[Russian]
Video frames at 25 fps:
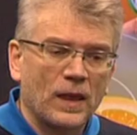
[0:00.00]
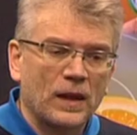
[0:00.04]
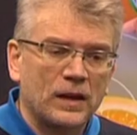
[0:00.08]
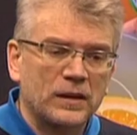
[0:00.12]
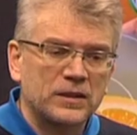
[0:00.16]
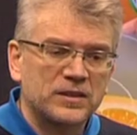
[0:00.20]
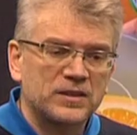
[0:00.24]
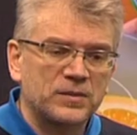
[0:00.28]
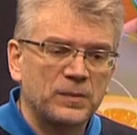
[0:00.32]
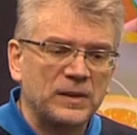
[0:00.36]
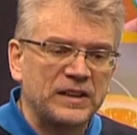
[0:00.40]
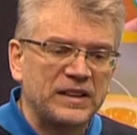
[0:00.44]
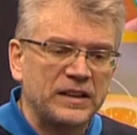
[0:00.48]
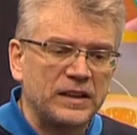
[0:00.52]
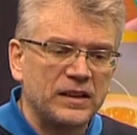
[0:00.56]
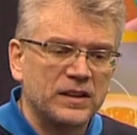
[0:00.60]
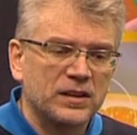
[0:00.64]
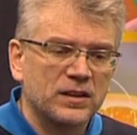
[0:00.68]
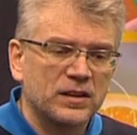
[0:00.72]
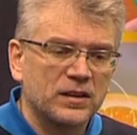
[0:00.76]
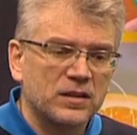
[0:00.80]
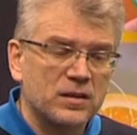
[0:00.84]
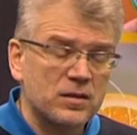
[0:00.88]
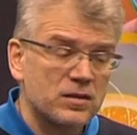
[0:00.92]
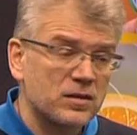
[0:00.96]

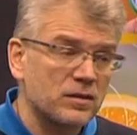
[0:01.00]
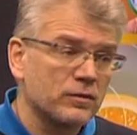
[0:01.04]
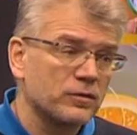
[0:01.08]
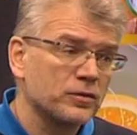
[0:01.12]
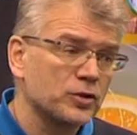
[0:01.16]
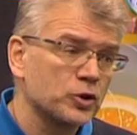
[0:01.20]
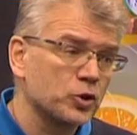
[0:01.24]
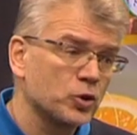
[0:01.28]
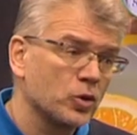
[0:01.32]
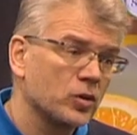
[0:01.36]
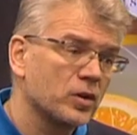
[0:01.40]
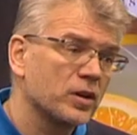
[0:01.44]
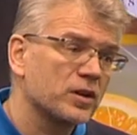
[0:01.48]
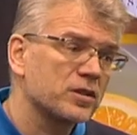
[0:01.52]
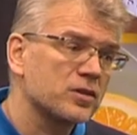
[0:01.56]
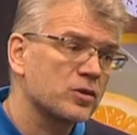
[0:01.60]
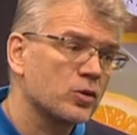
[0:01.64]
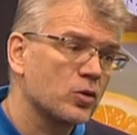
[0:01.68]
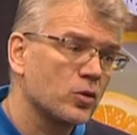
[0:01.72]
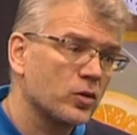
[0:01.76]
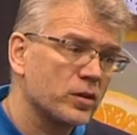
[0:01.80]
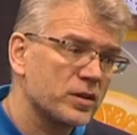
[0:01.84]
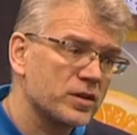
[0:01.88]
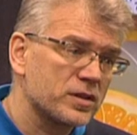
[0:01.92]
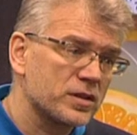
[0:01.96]
Смотрите, высокая
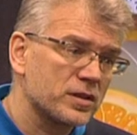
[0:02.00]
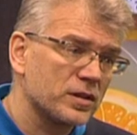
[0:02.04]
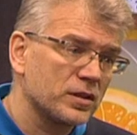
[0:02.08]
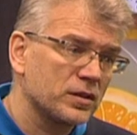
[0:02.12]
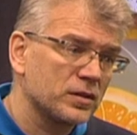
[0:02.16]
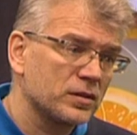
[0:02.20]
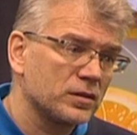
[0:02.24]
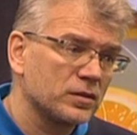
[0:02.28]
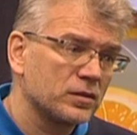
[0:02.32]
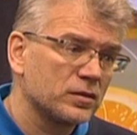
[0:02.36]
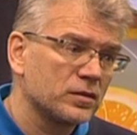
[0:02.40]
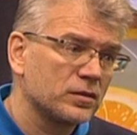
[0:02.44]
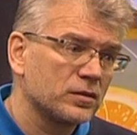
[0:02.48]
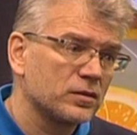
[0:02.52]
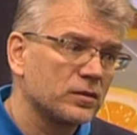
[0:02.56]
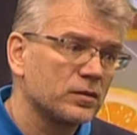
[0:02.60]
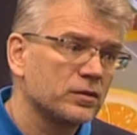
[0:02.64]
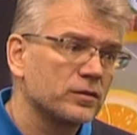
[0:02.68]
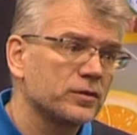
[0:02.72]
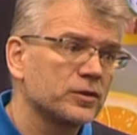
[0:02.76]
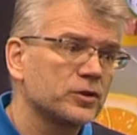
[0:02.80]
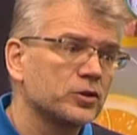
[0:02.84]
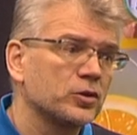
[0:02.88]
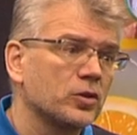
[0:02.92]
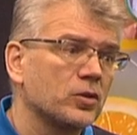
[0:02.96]
скорость, угу.
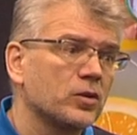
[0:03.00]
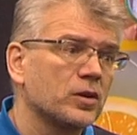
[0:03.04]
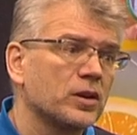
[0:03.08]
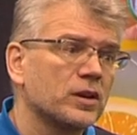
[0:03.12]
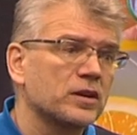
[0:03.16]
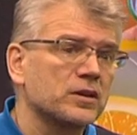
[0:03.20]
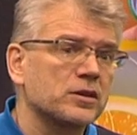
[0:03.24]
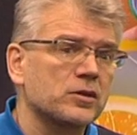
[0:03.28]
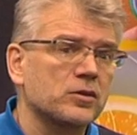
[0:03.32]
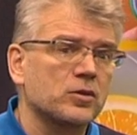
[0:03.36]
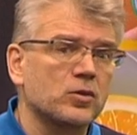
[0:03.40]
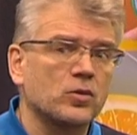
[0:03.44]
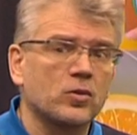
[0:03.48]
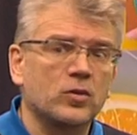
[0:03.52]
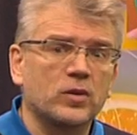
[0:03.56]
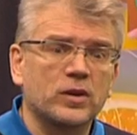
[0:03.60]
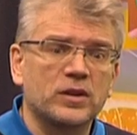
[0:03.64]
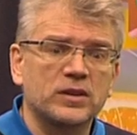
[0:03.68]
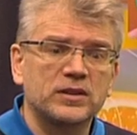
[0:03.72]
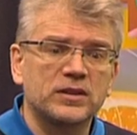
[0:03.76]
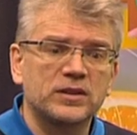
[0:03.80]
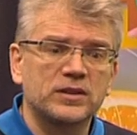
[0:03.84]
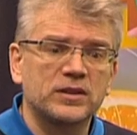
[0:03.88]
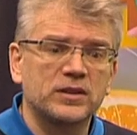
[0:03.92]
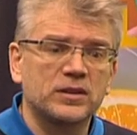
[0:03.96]
высокая
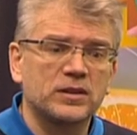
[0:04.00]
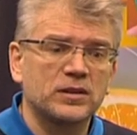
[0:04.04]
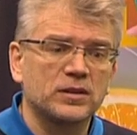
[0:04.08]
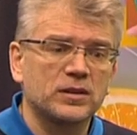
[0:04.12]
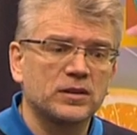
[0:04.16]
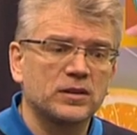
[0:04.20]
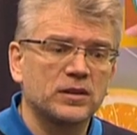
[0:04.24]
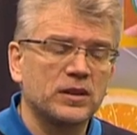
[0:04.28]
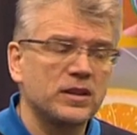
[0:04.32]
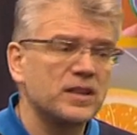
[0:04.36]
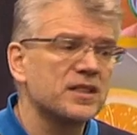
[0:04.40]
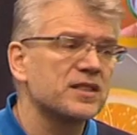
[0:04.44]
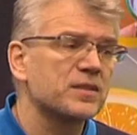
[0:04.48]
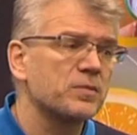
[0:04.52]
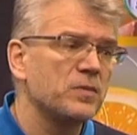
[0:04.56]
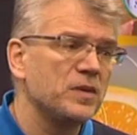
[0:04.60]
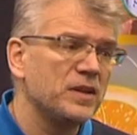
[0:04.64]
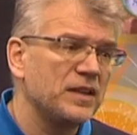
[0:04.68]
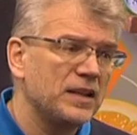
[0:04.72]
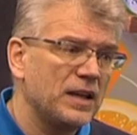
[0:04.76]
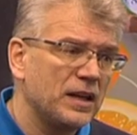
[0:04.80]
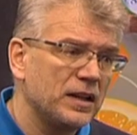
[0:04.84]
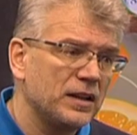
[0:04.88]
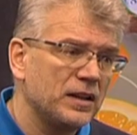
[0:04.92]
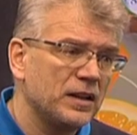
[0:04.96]
скорость э,
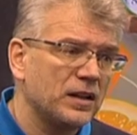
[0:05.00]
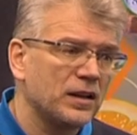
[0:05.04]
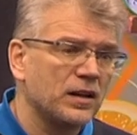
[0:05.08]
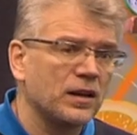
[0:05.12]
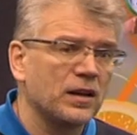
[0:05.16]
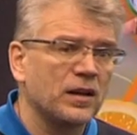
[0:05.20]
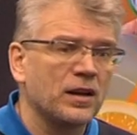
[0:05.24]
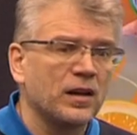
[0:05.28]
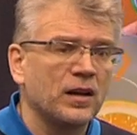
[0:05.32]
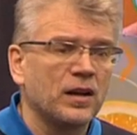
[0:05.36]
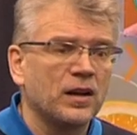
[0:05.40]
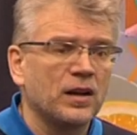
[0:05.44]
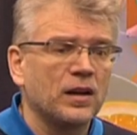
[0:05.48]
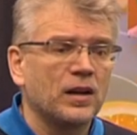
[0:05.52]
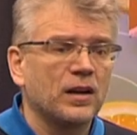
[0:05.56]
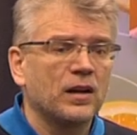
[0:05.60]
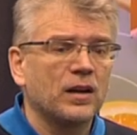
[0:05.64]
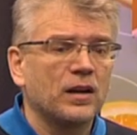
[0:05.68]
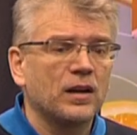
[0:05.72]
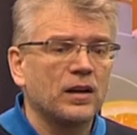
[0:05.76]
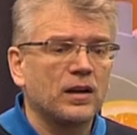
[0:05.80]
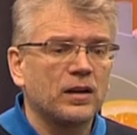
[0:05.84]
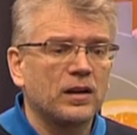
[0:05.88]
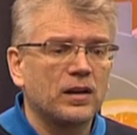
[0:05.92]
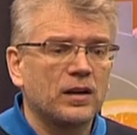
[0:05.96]
изменений,
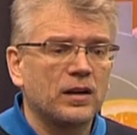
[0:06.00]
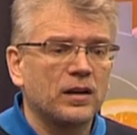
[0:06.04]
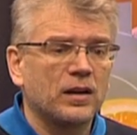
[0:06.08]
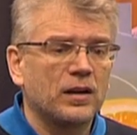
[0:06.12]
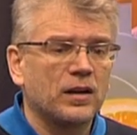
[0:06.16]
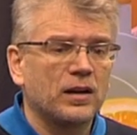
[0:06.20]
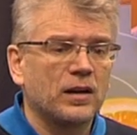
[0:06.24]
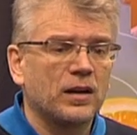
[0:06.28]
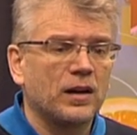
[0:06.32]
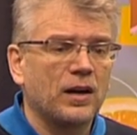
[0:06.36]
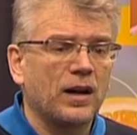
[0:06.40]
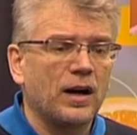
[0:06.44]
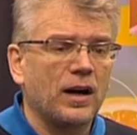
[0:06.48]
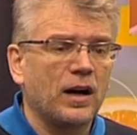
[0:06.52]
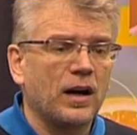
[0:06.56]
э,